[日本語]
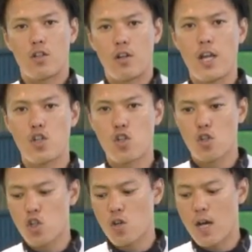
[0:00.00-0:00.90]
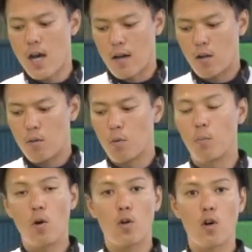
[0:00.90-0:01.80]
練習としてはもう
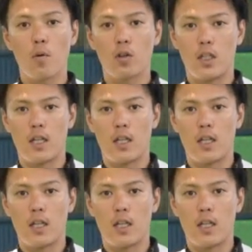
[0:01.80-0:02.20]
ボールを持っていただ